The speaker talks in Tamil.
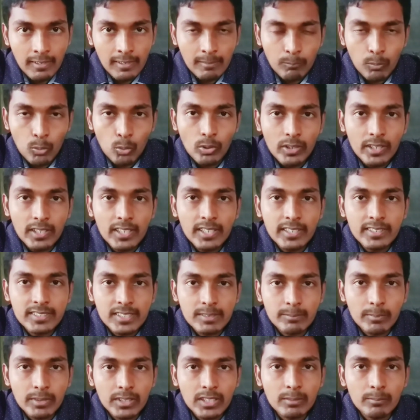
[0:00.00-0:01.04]
புகையிலை
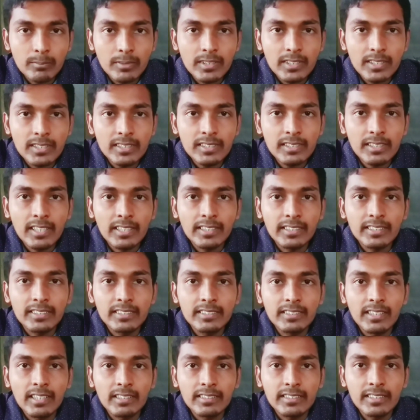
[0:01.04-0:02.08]
சம்மந்தமான அந்த
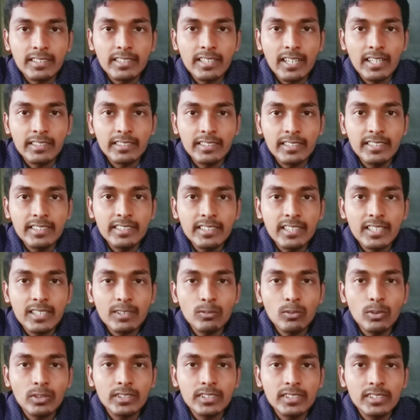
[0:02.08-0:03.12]
அது அது என்ன
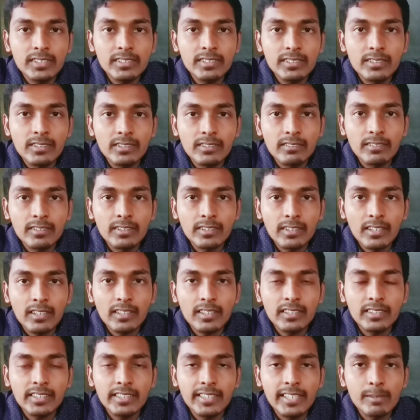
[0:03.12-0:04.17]
அளவு அது
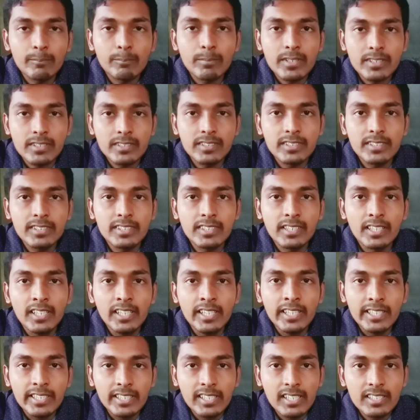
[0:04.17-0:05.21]
தாக்கத்தை ஏற்படுத்துது
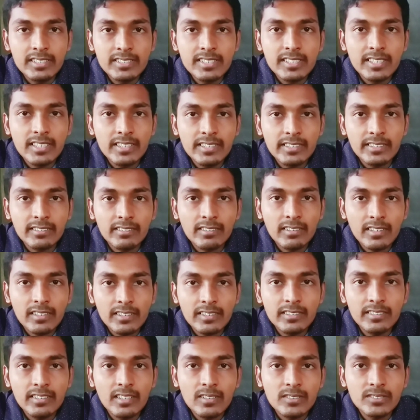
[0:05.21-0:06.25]
இளைஞர்களாக
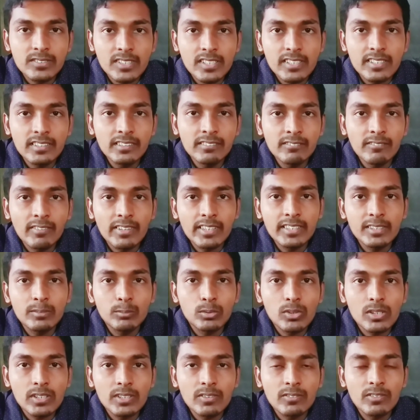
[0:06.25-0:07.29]
இருந்தாலும் சரி தான் வயது
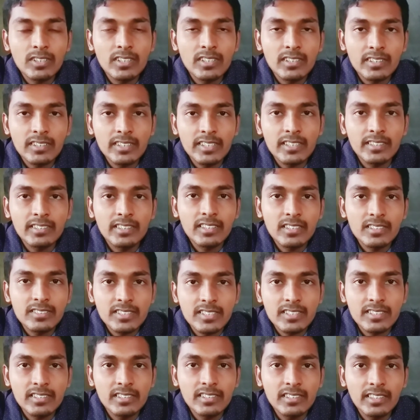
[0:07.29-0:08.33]
முதிர்ந்தவங்களாக இருந்தாலும்
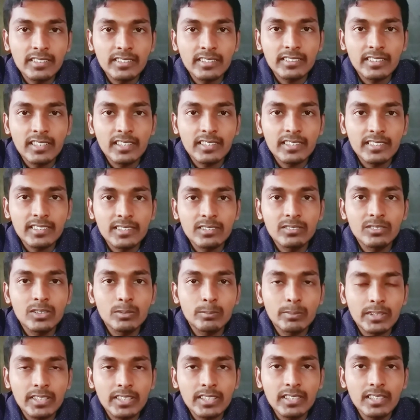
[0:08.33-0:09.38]
சரி தான் அந்த தாக்கத்தை வந்து
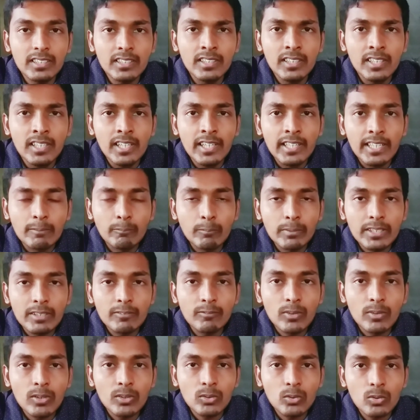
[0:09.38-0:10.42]
பார்த்திங்கன்னா நம்ம
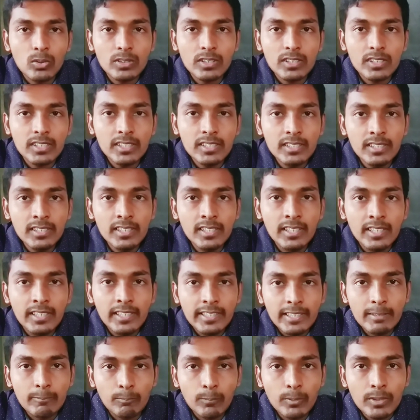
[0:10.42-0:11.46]
எவ்வளோ தூரத்துக்கு
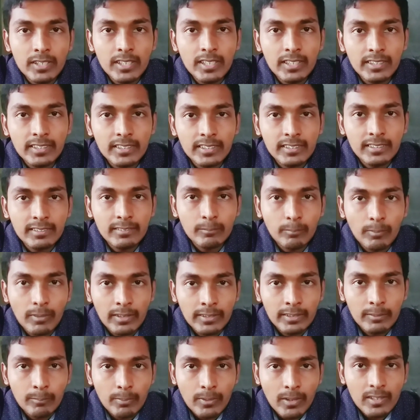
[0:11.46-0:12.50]
எப்படி அந்த
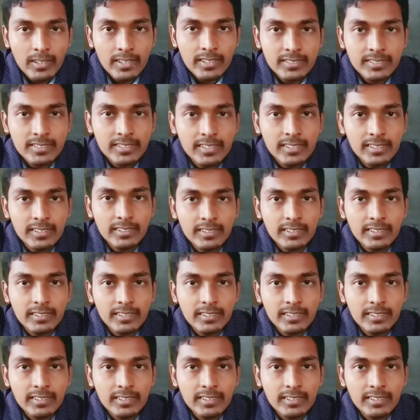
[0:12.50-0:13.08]
அந்த ப்ராடக்ட்ஸை